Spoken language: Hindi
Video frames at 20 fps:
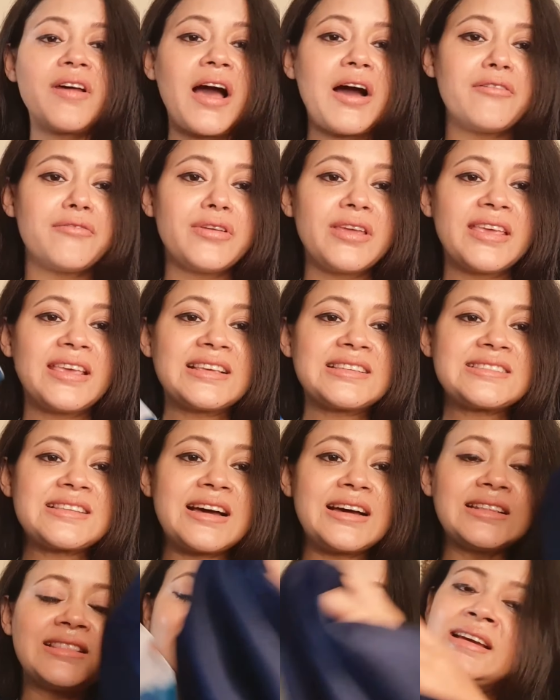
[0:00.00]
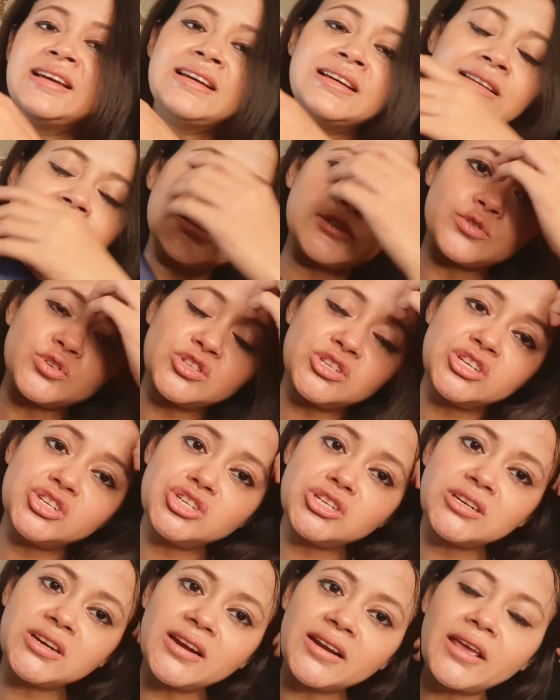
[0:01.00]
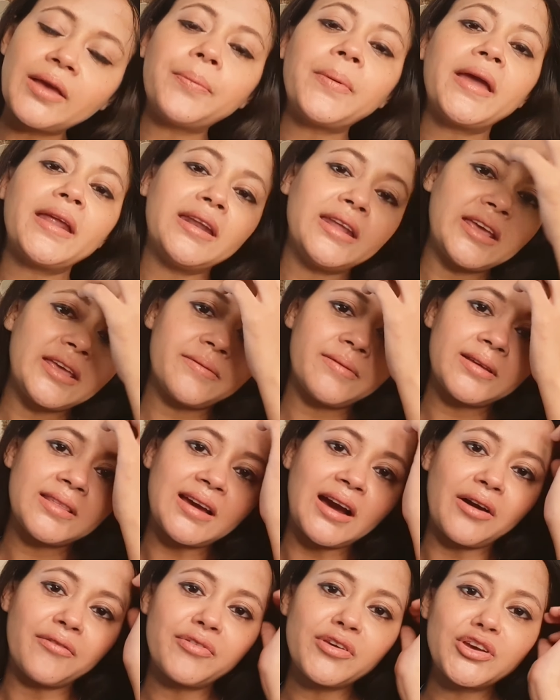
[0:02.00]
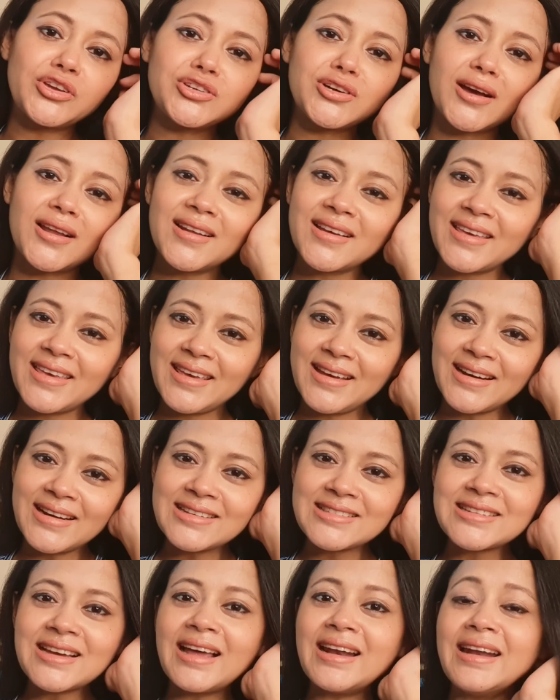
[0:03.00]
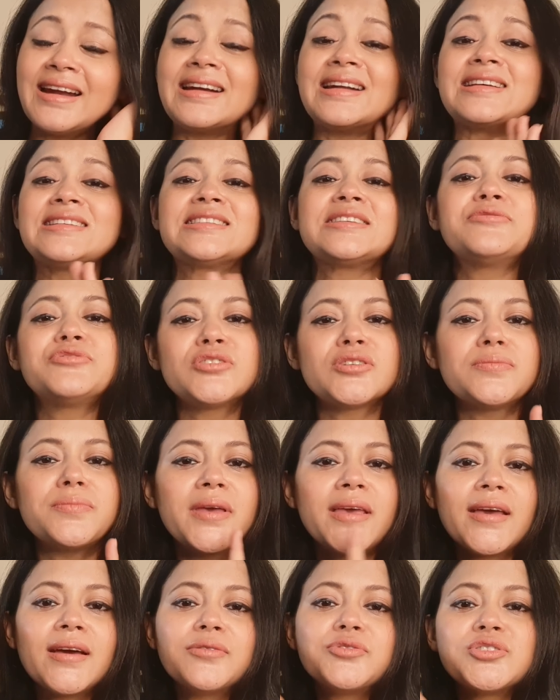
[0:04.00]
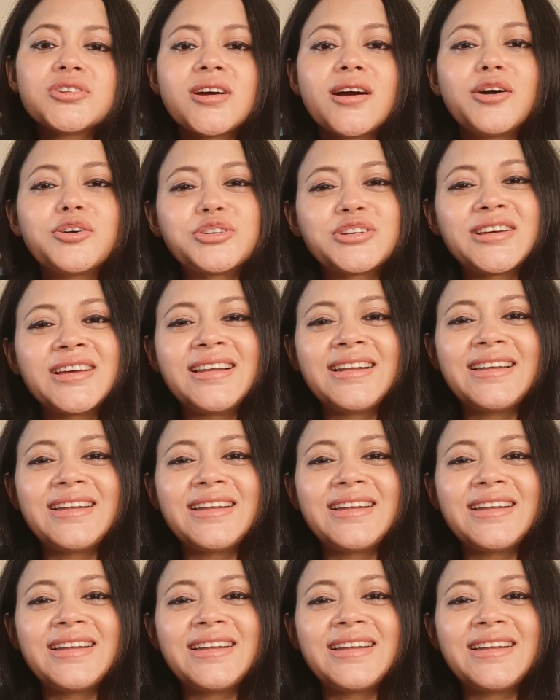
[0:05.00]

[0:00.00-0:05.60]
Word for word: हाविक के साथ सो स्टिचिंग करके पहनने के बाद काफ़ी अच्छा लगेगा इसका लिंक डिस्क्रिप्शन में है आप चेकआउट कर